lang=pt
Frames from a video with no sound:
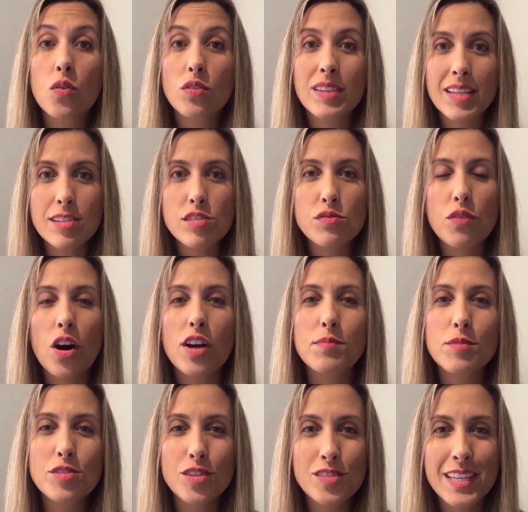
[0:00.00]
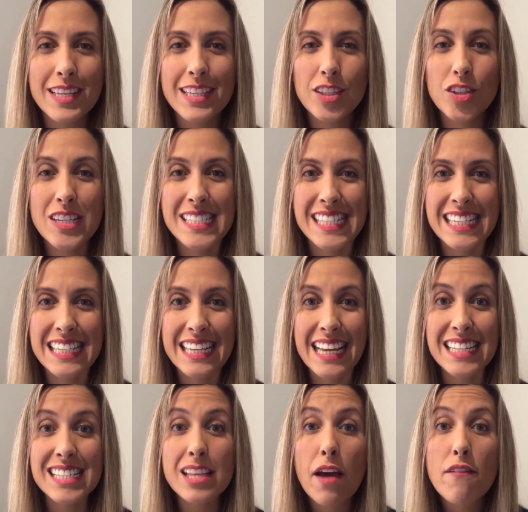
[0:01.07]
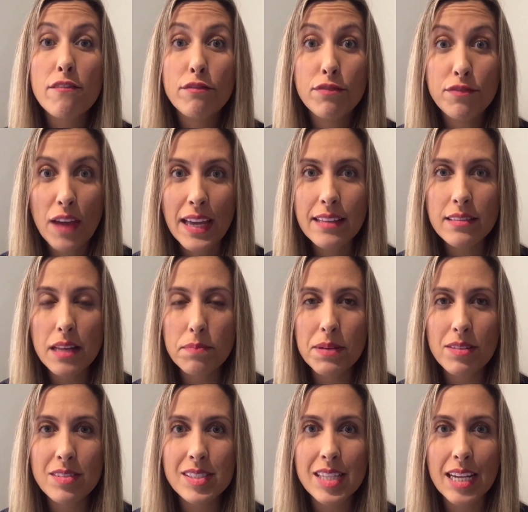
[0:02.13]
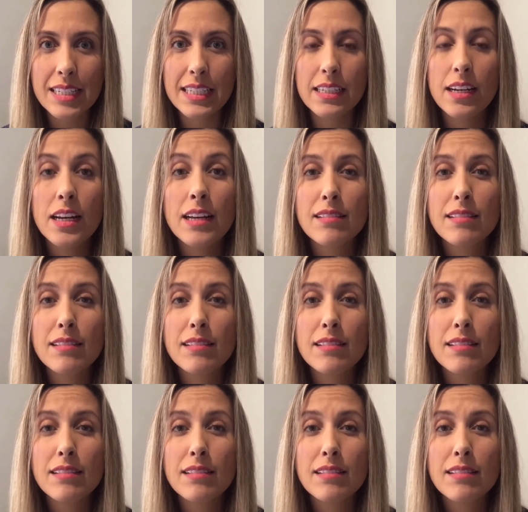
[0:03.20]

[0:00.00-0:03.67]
transforme os seus seguidores em clientes, venda pelo Instagram,